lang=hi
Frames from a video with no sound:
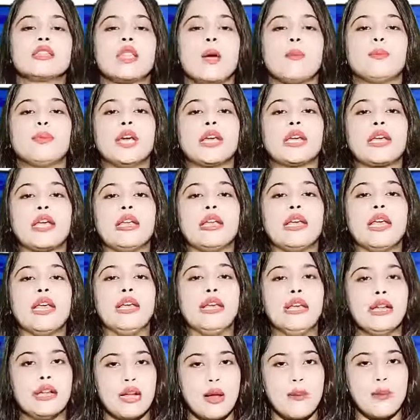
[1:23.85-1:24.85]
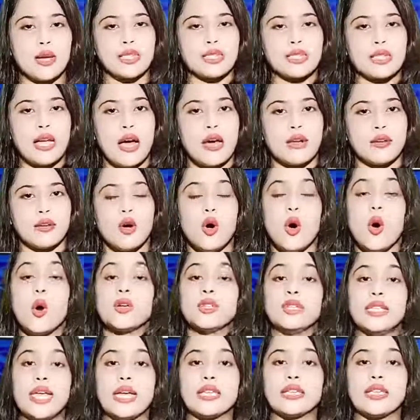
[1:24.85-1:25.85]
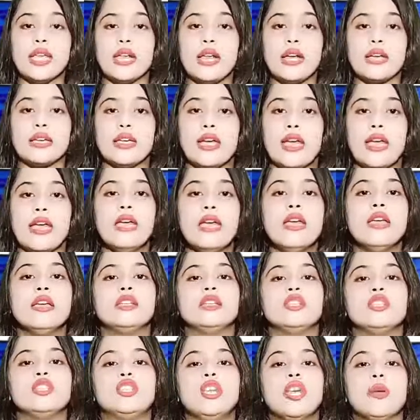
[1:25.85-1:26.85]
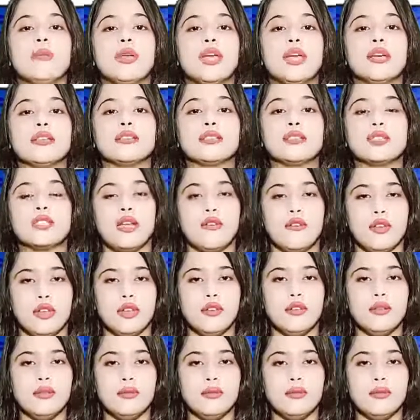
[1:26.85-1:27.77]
तब तक के लिए नमस्कार और देखते रहिए डीबीएस टीवी